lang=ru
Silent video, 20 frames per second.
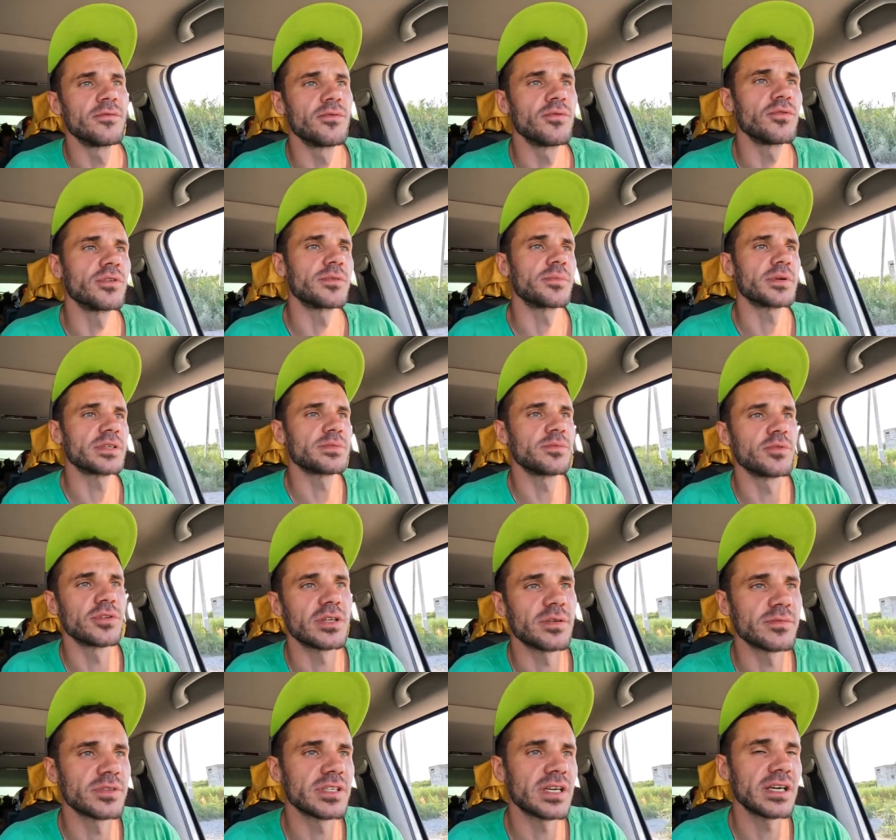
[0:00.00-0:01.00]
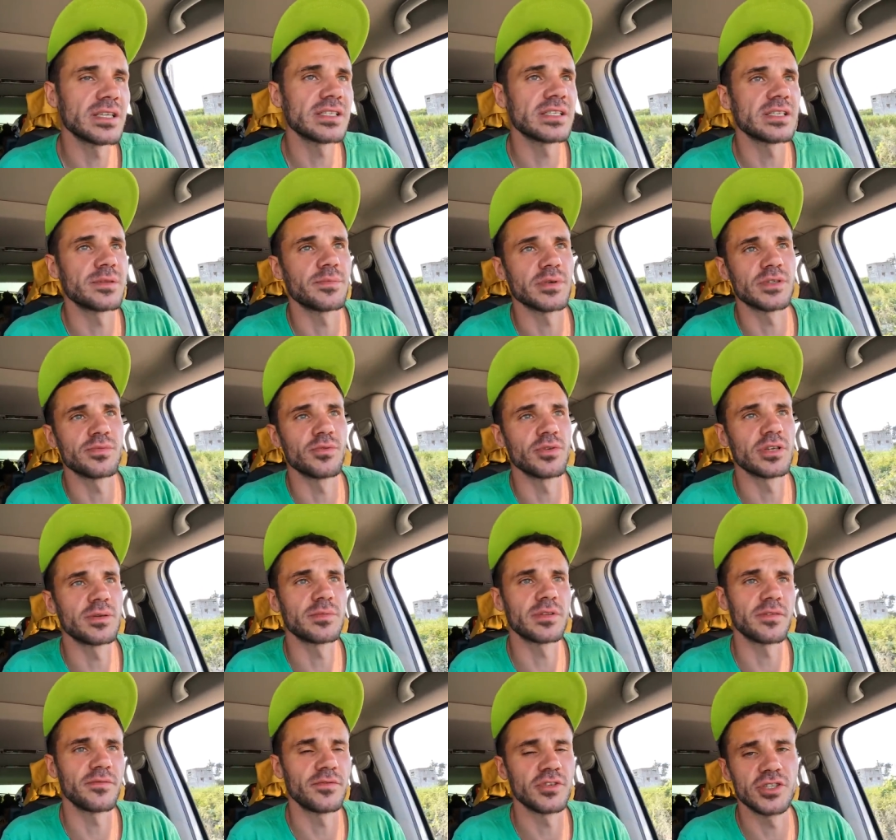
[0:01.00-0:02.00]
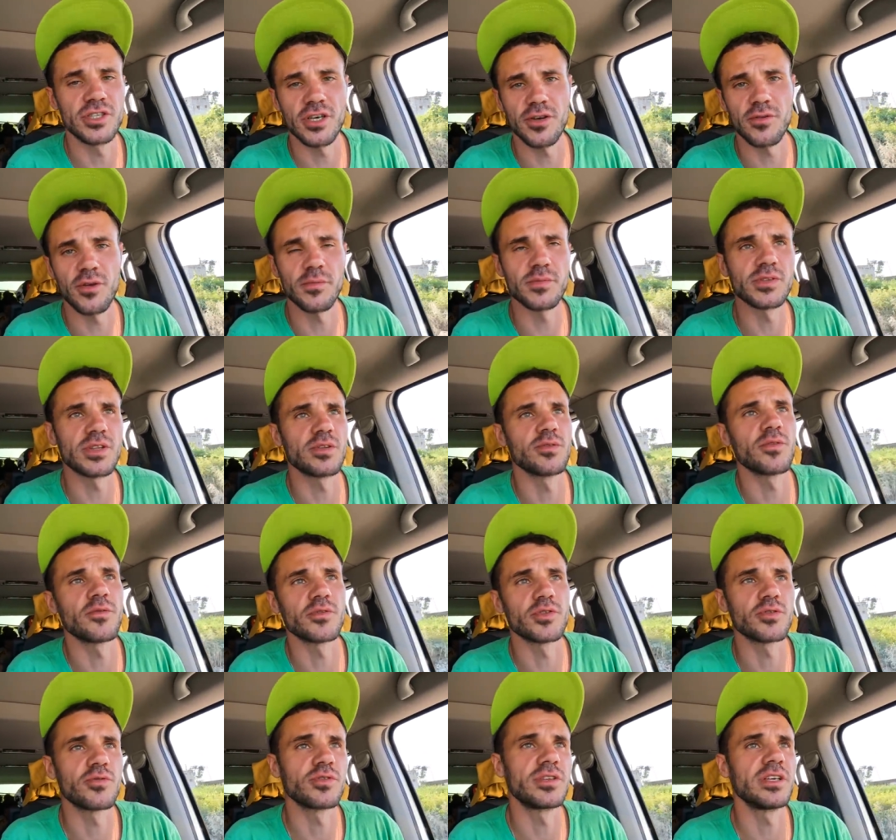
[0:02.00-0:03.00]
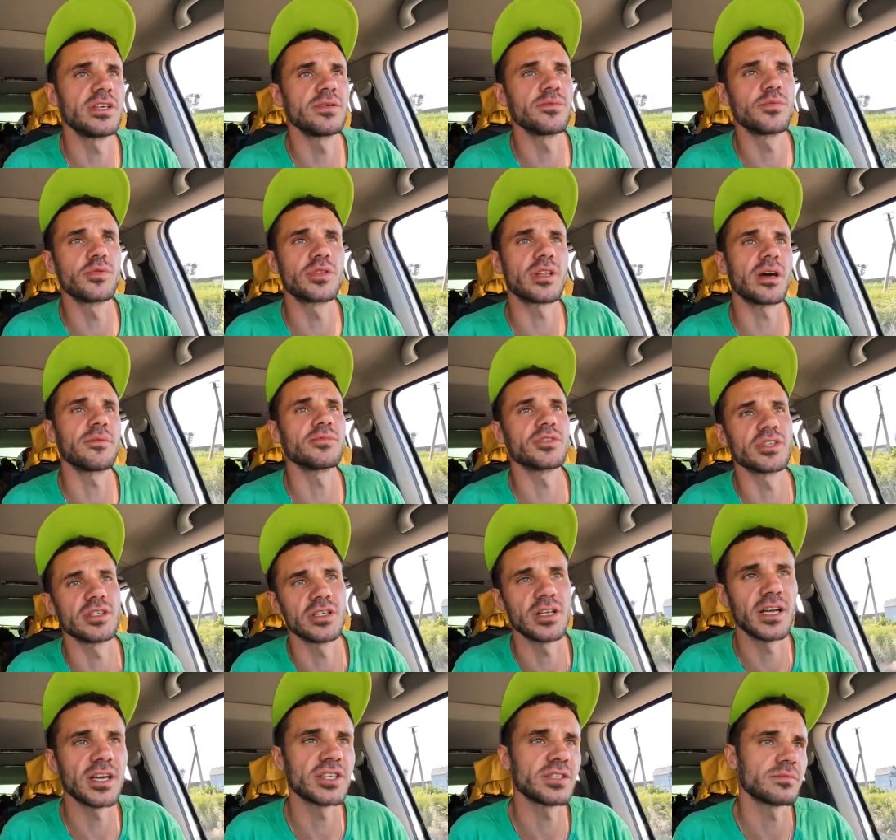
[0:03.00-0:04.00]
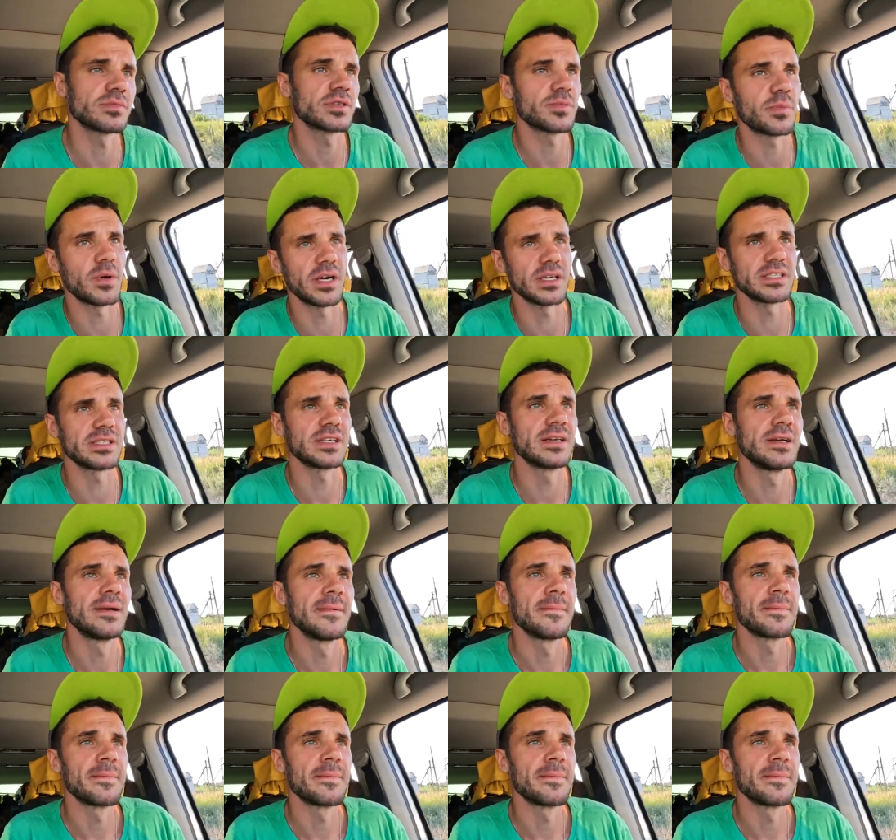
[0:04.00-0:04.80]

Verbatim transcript: вот, посмотрим сансет, посмотрим там вечернюю обстановочку, где-нибудь там же и ляжем спать.